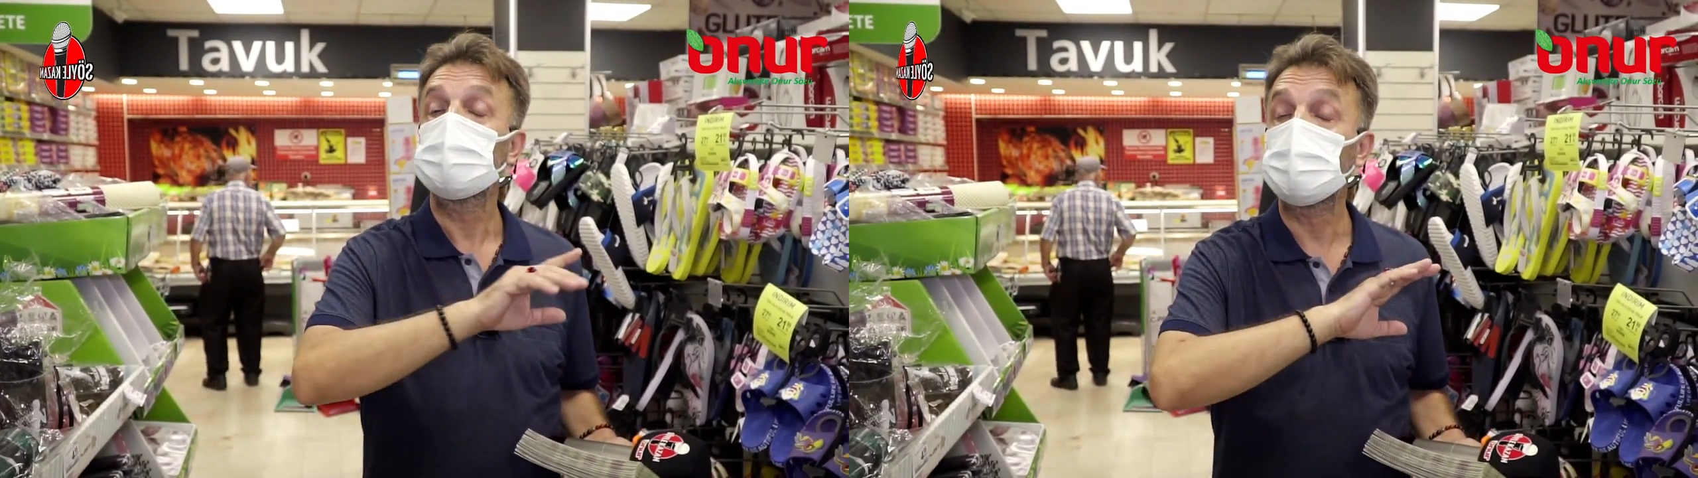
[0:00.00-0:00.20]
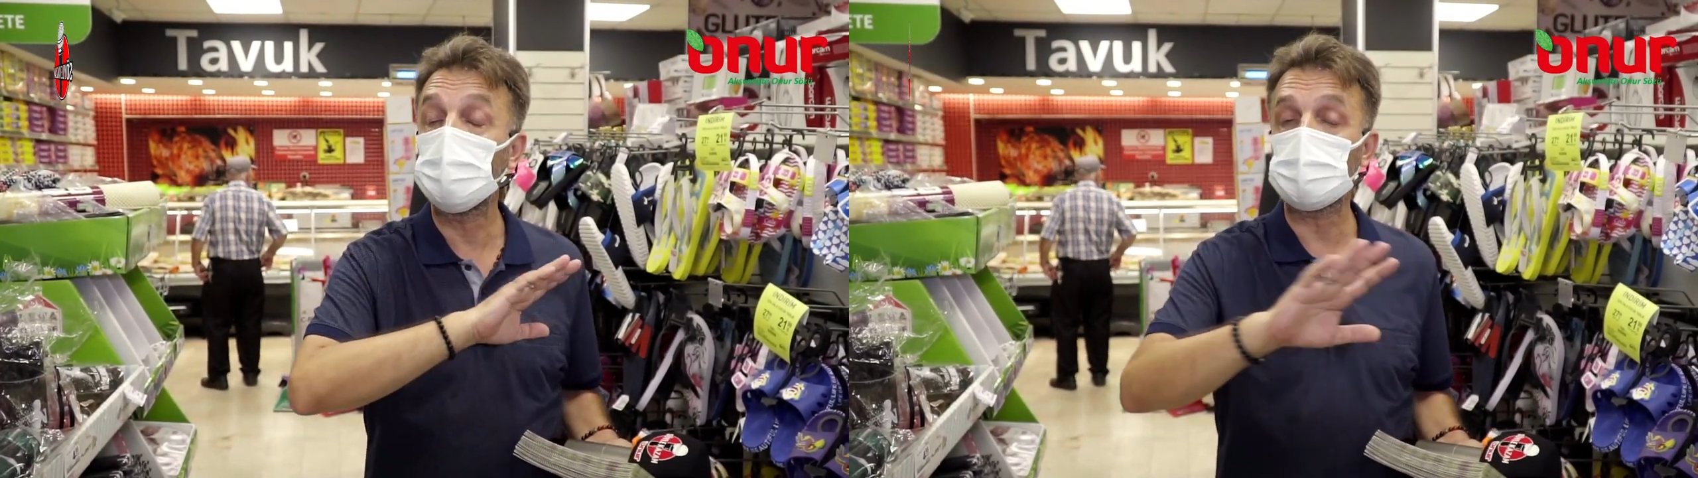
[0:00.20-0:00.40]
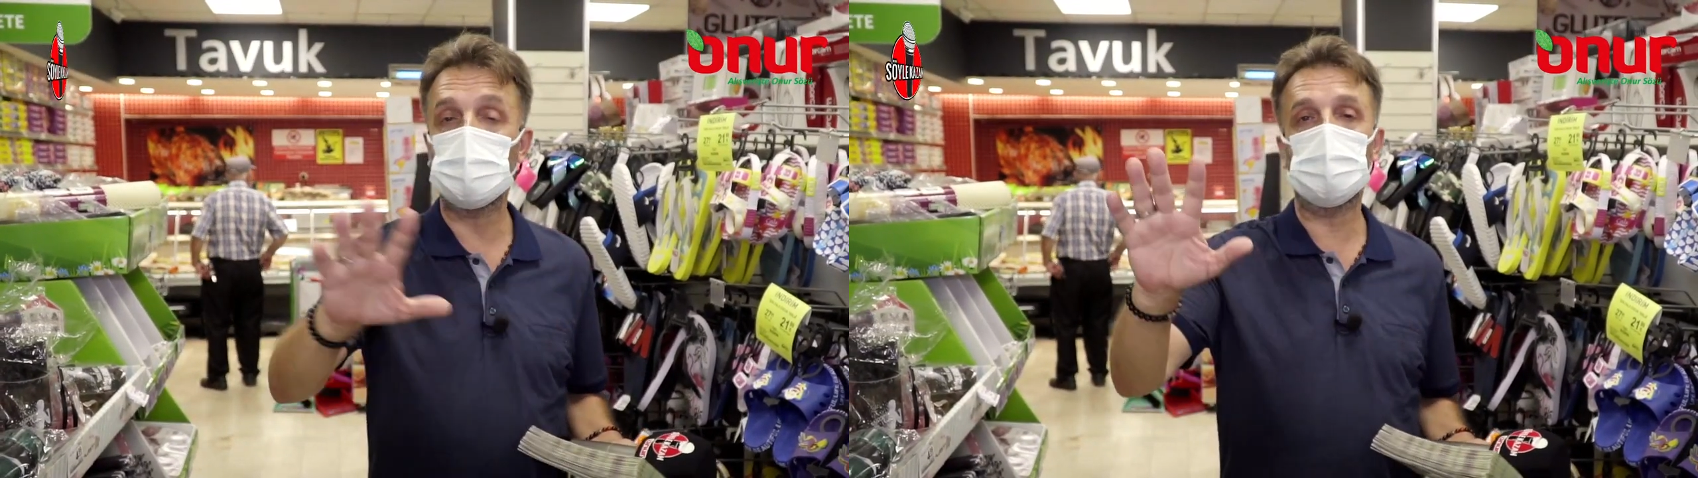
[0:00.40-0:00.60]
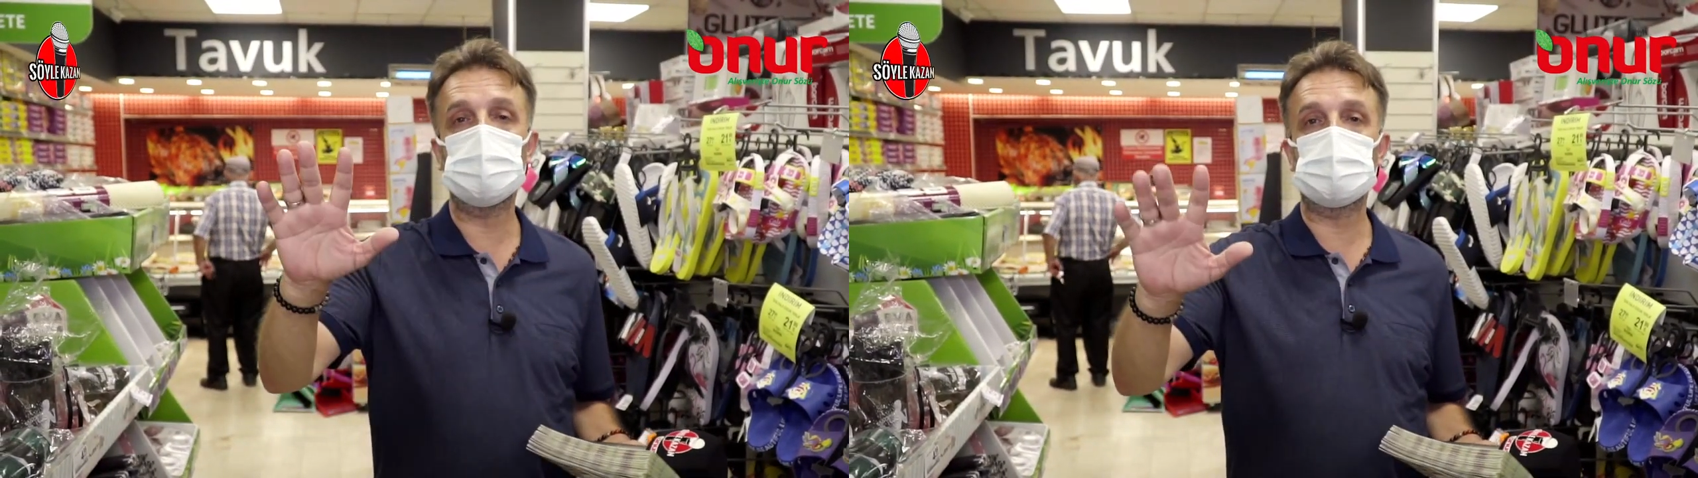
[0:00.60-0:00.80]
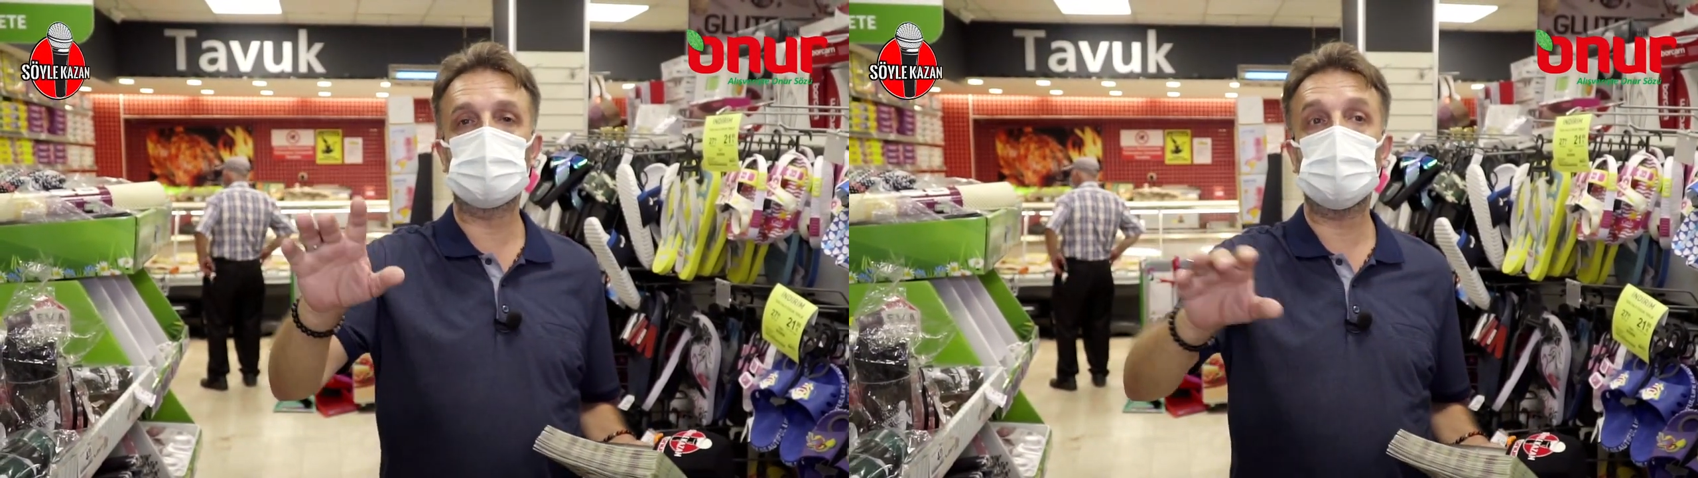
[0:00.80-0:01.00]
çok
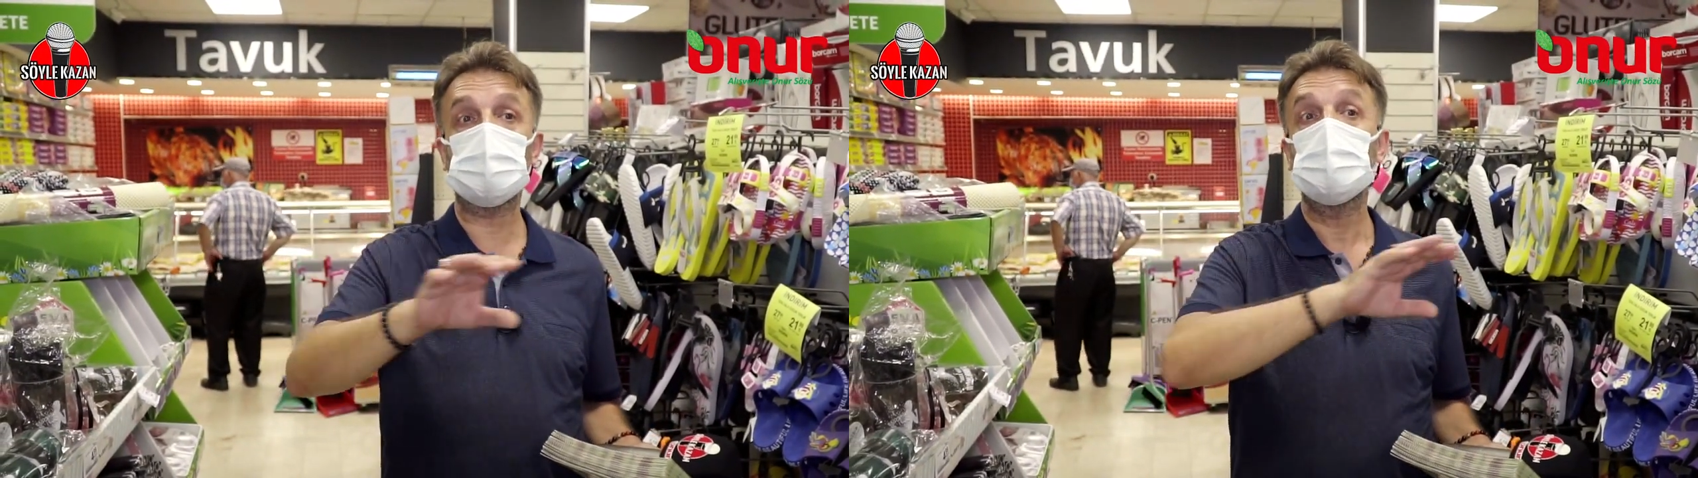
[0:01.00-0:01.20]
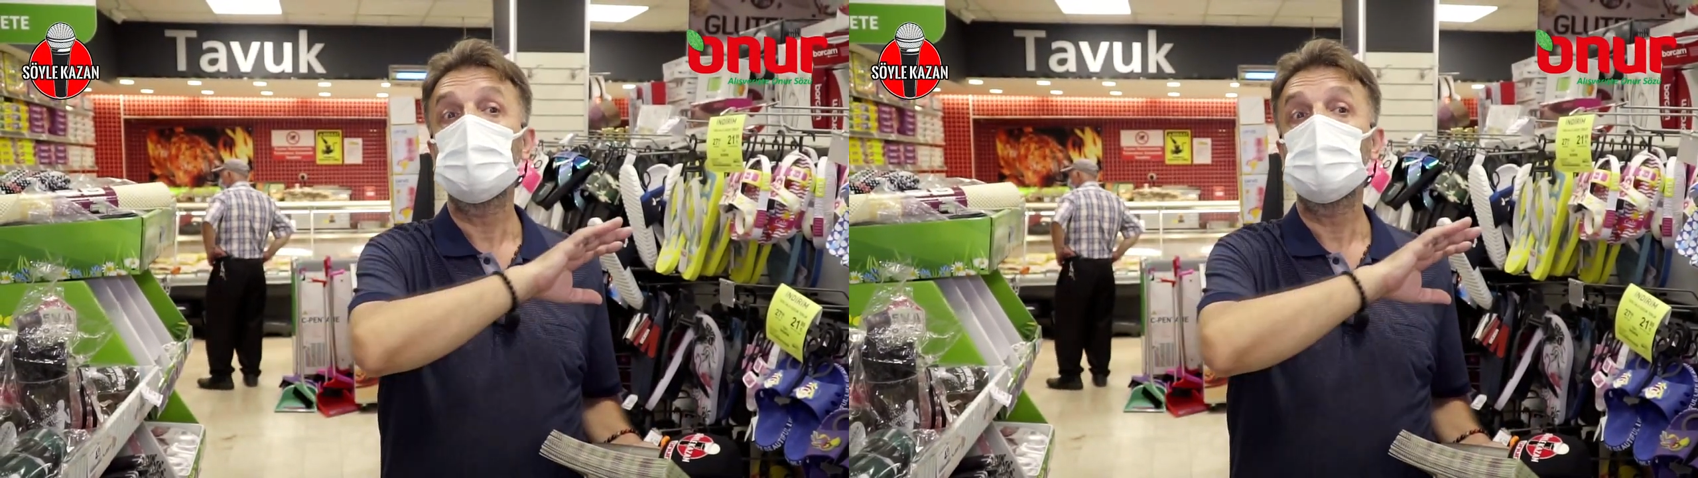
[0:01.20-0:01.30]
önemli diyorlar.